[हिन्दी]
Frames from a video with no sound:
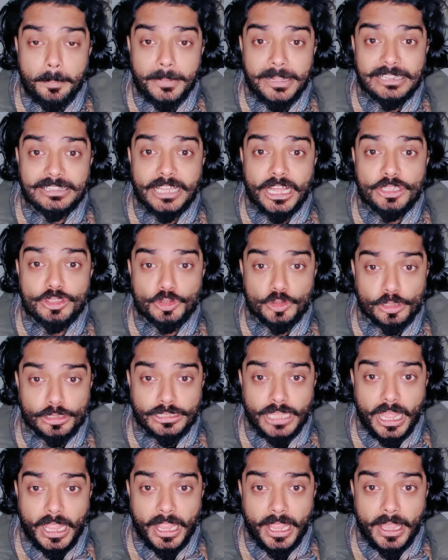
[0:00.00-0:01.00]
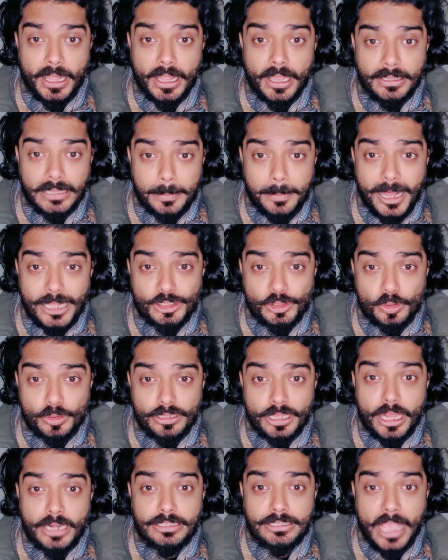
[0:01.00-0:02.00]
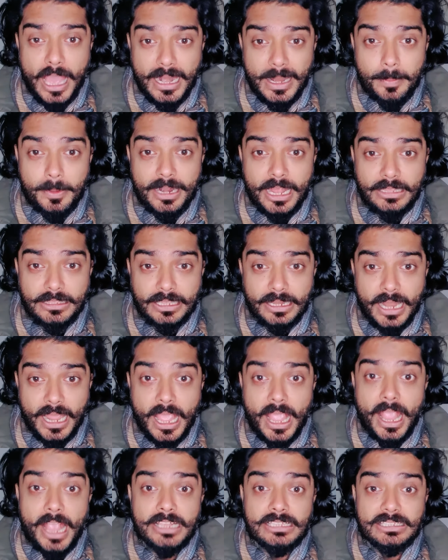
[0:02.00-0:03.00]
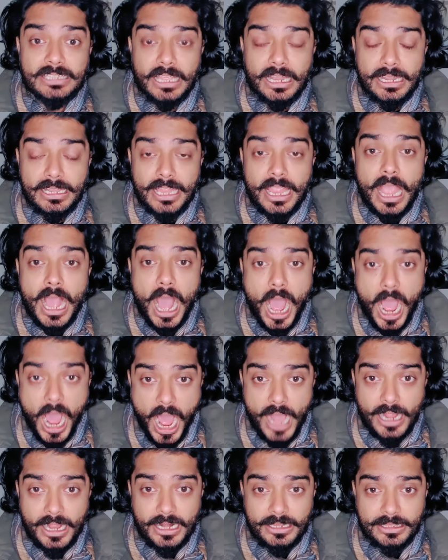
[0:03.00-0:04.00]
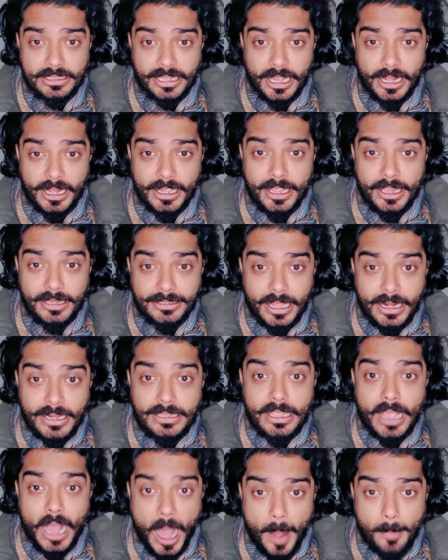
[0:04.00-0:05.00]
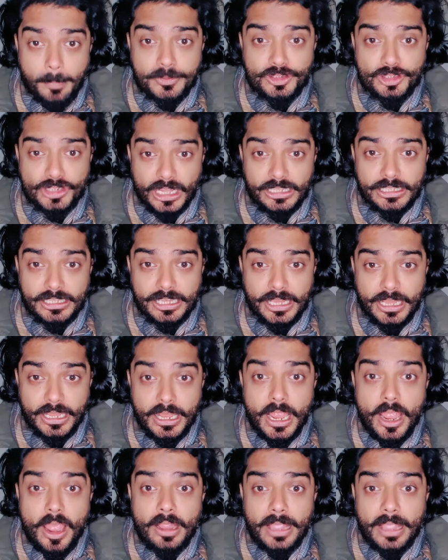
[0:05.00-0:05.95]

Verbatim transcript: मिलता जुलता है ये बात सुनकर कैरी मिनाती ने इसके लिए हाँ कर दिया यानी कि अब जल्द ही